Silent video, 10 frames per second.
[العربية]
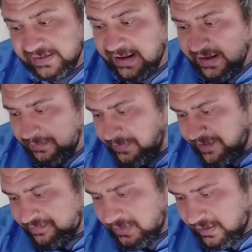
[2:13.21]
تكلم
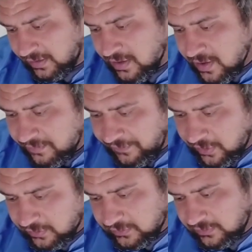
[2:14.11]
باسمك
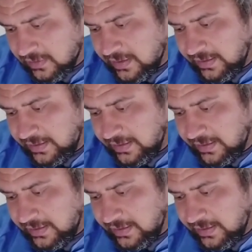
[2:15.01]
فقط